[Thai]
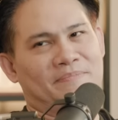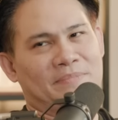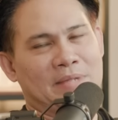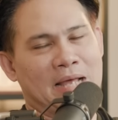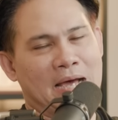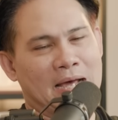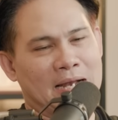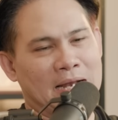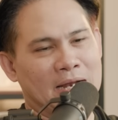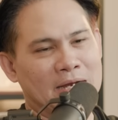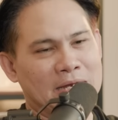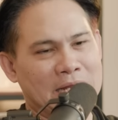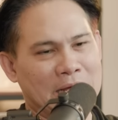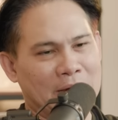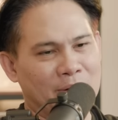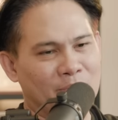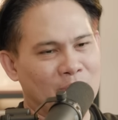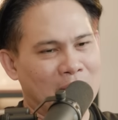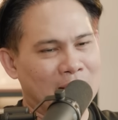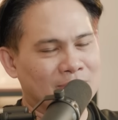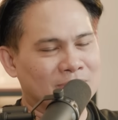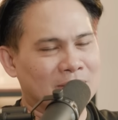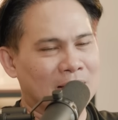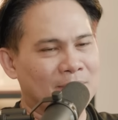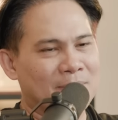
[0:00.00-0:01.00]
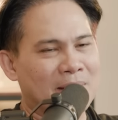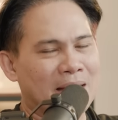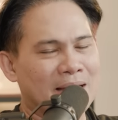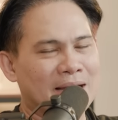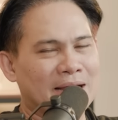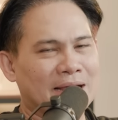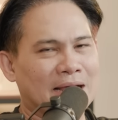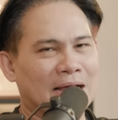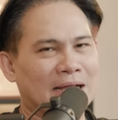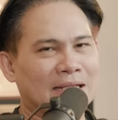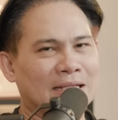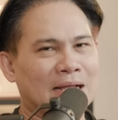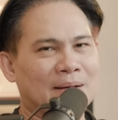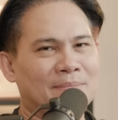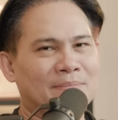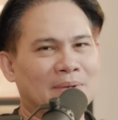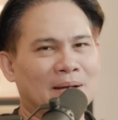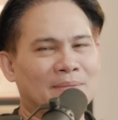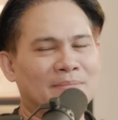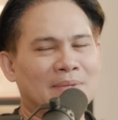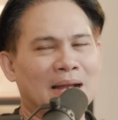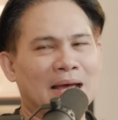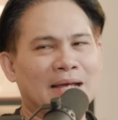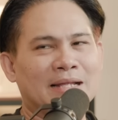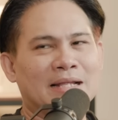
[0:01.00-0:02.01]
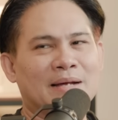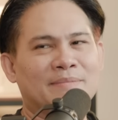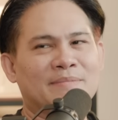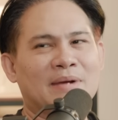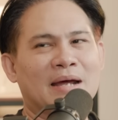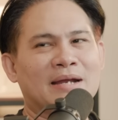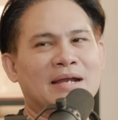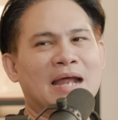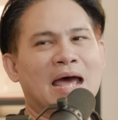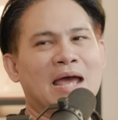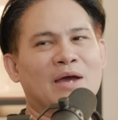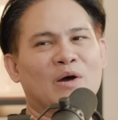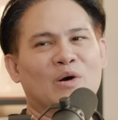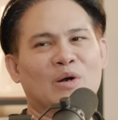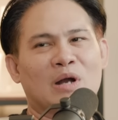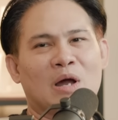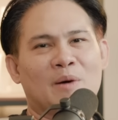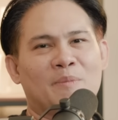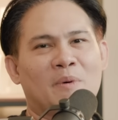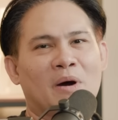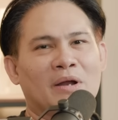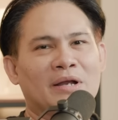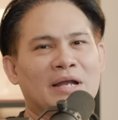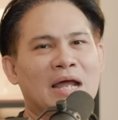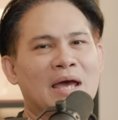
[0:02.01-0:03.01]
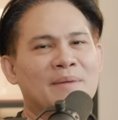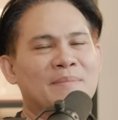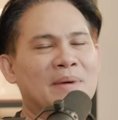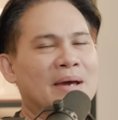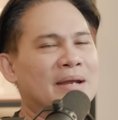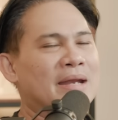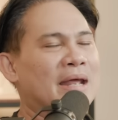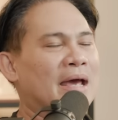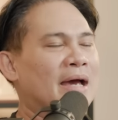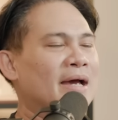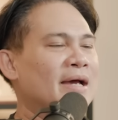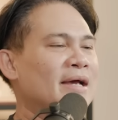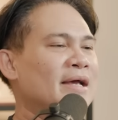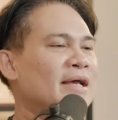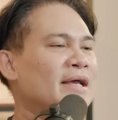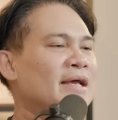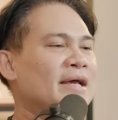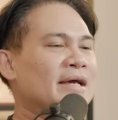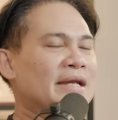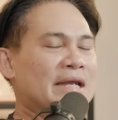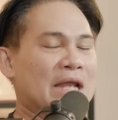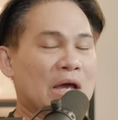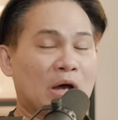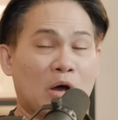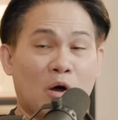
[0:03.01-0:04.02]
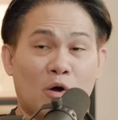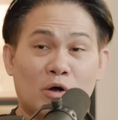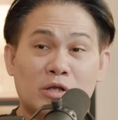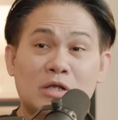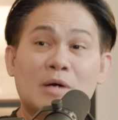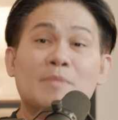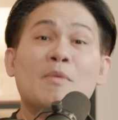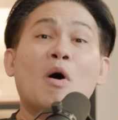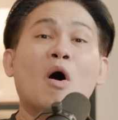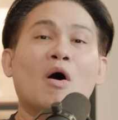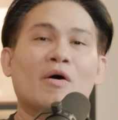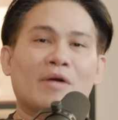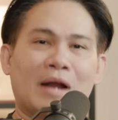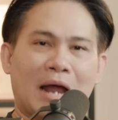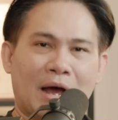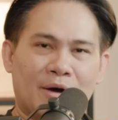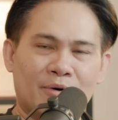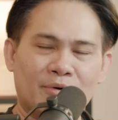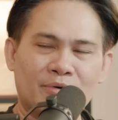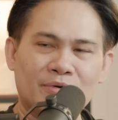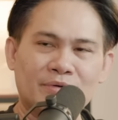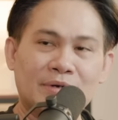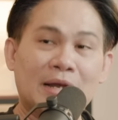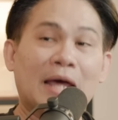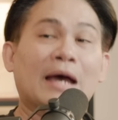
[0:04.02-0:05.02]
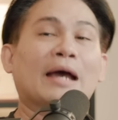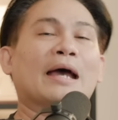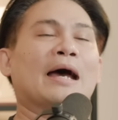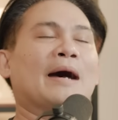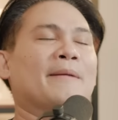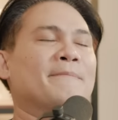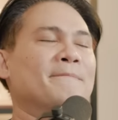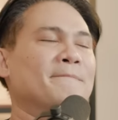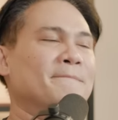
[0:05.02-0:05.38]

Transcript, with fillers: นะแล้วเดี๋ยวความสามารถในการทำกำไรทำรายได้ของเราผ่อนได้ไหมเนี่ยเดี๋ยวเขาก็จะบอกเรานะครั